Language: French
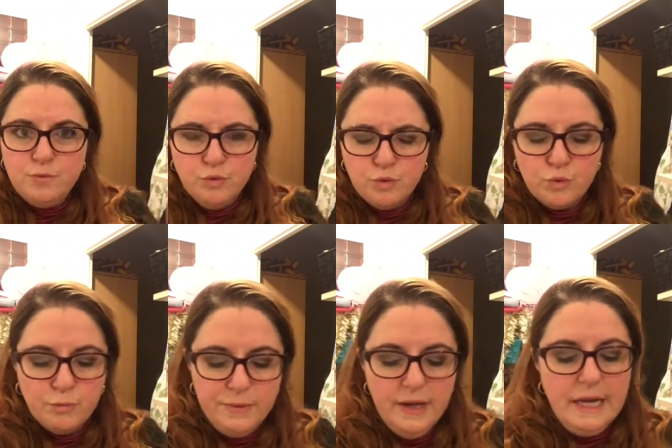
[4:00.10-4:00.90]
je me suis
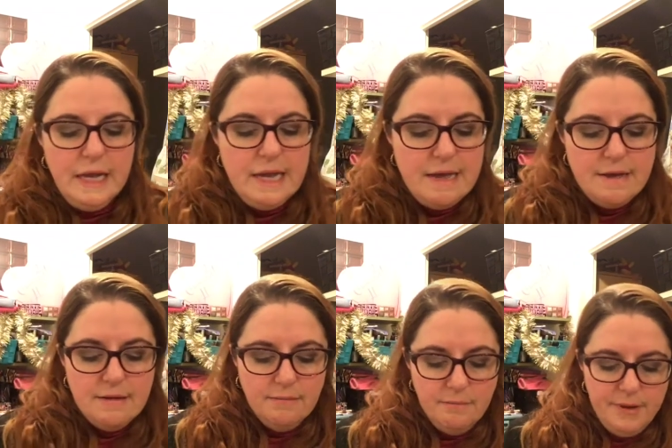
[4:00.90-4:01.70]
trompée.
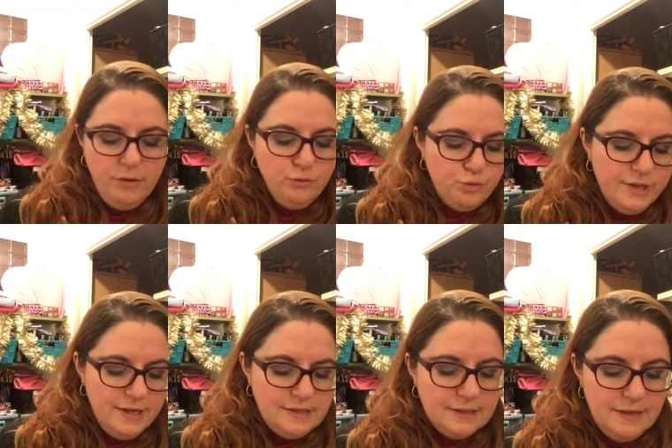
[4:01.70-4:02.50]
Mais en tout
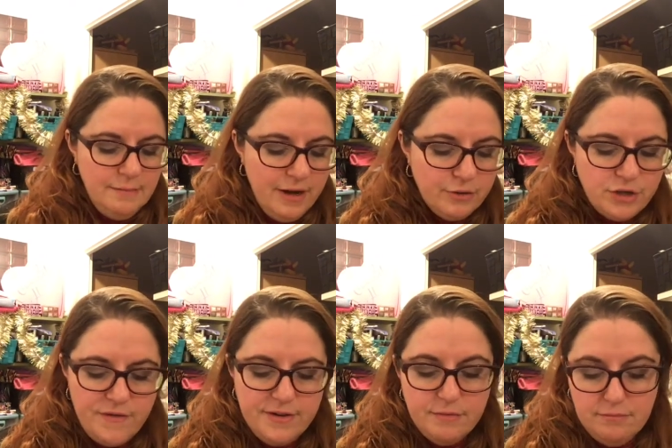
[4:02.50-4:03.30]
cas, c'était une marque que
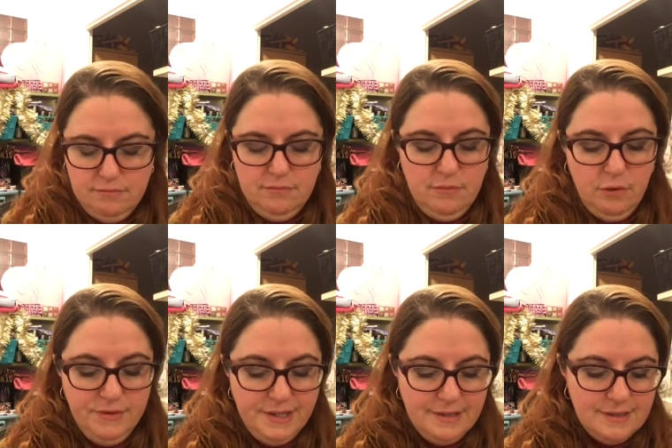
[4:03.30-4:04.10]
j'avais
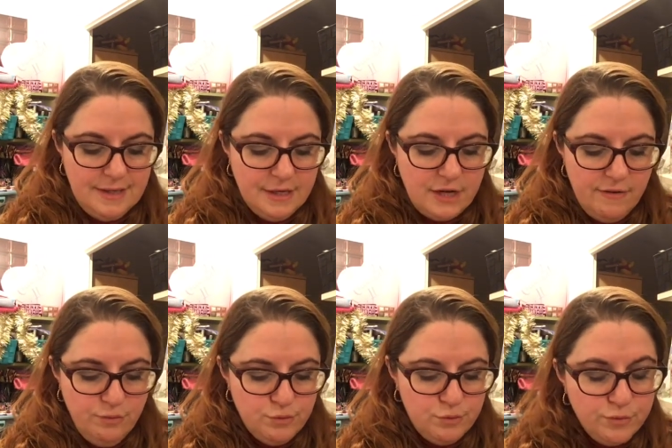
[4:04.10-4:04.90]
envie de tester, que j'avais
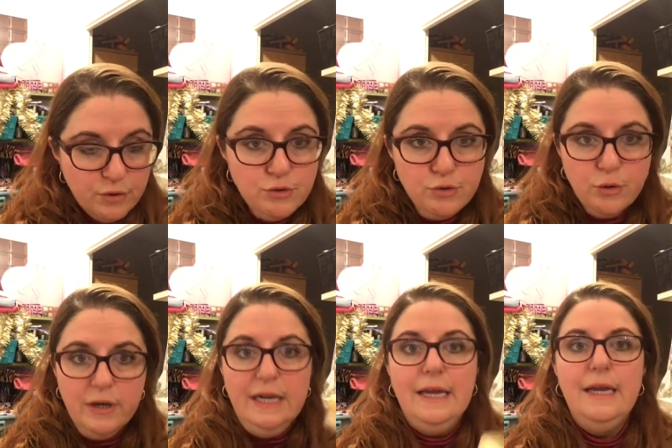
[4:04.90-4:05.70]
vu souvent sur
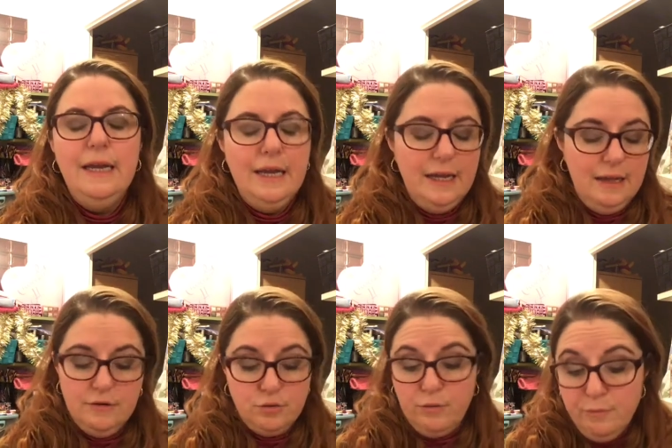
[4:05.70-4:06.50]
les
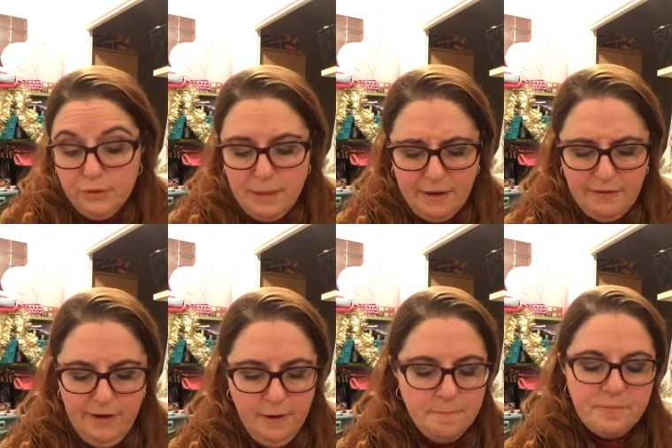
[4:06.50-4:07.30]
sur beauté
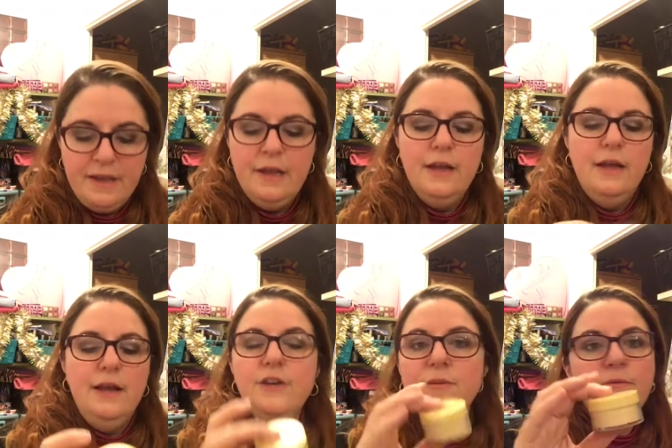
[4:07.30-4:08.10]
privée.
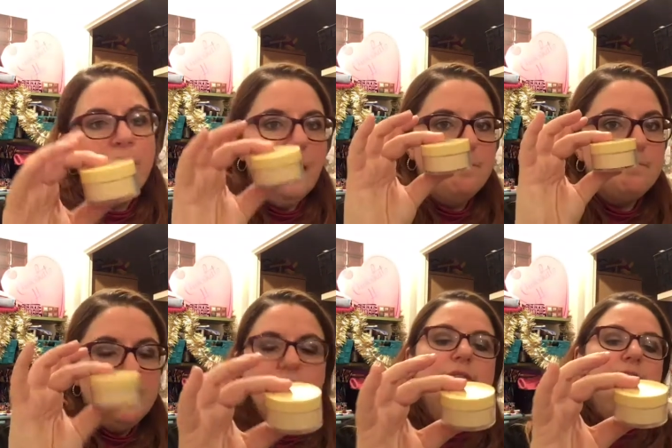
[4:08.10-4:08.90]
Et je vais me faire un
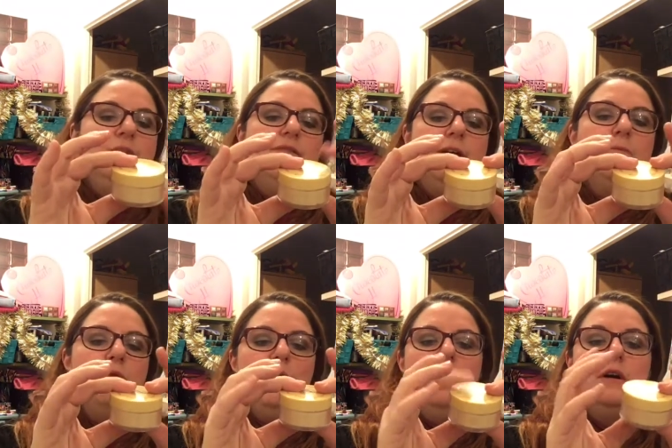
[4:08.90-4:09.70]
plaisir,
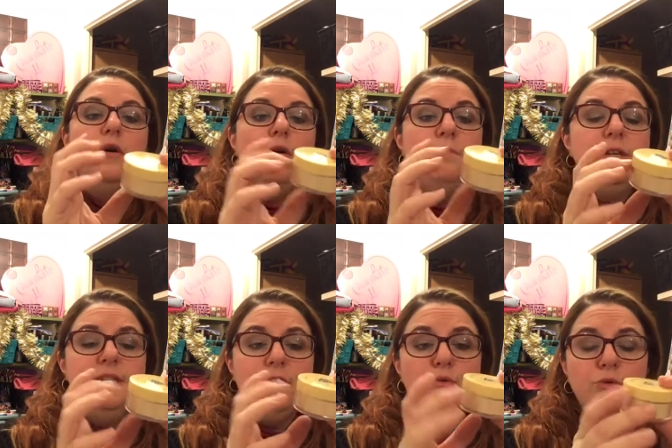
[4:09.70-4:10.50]
vraiment un grand
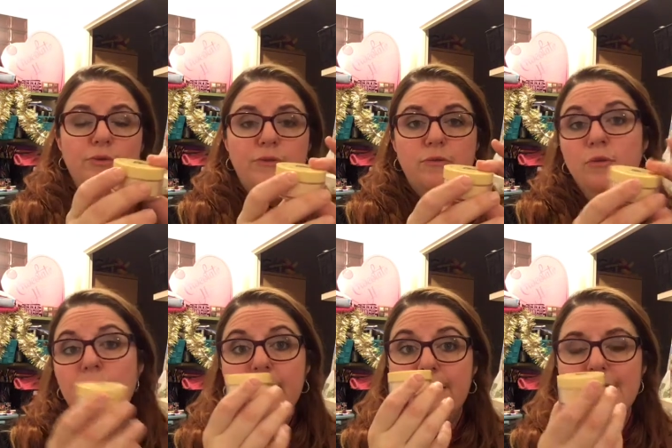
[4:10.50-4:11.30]
plaisir de, le,
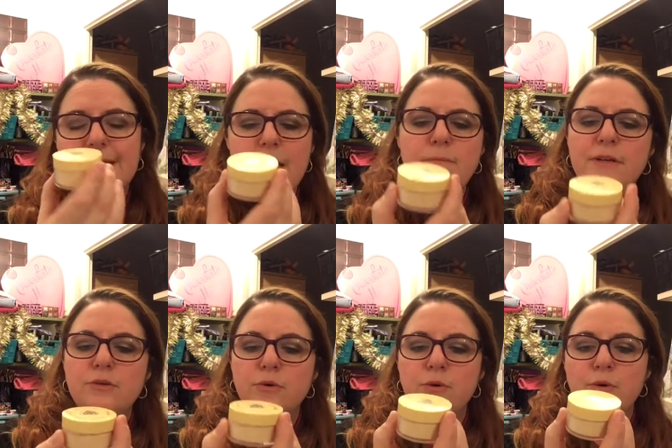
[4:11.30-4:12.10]
la tester
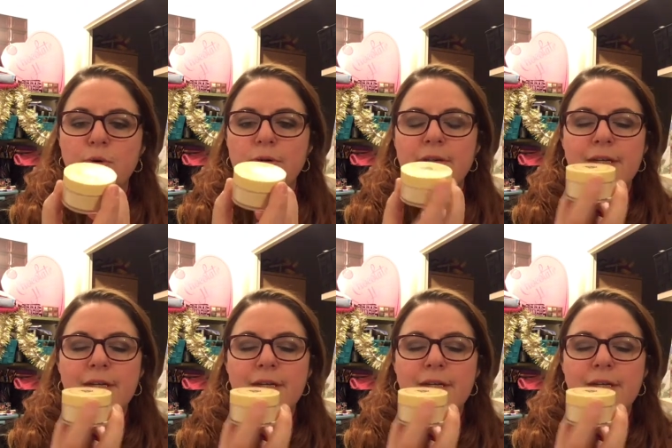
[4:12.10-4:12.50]
parce que